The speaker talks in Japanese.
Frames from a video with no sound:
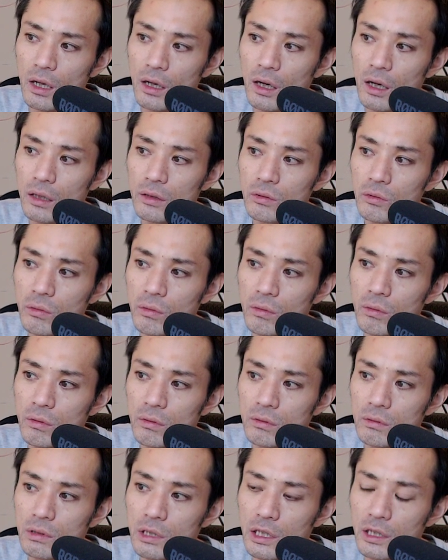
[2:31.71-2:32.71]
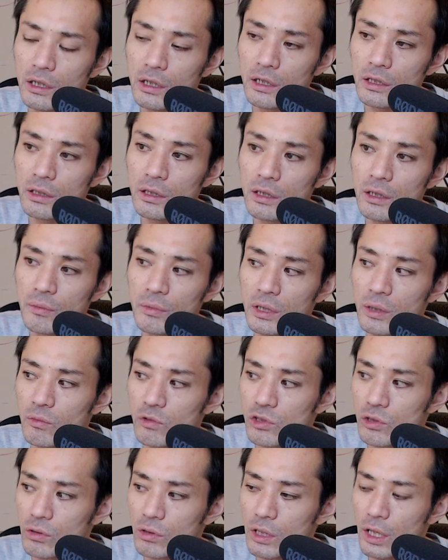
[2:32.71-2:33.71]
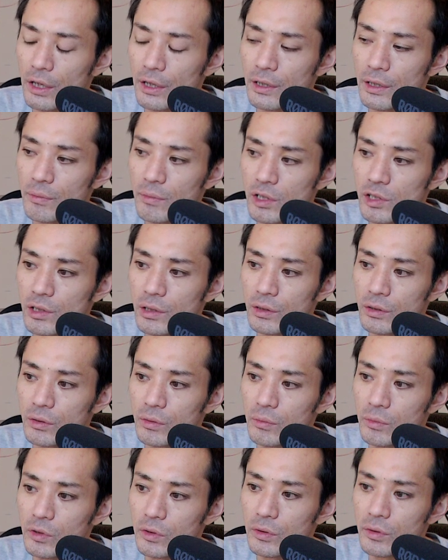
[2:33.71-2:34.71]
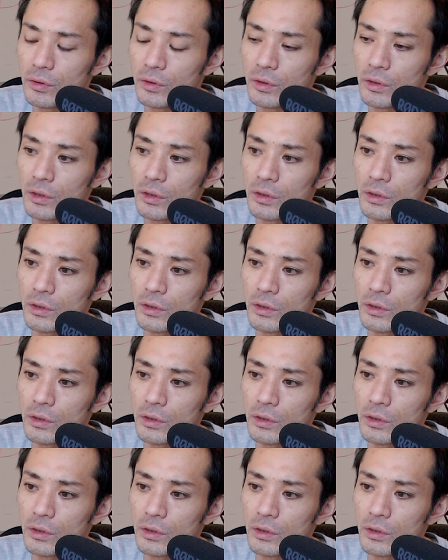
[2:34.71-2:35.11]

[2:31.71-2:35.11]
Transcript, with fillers: あの、一回テレビでもちょっと流れましたけども、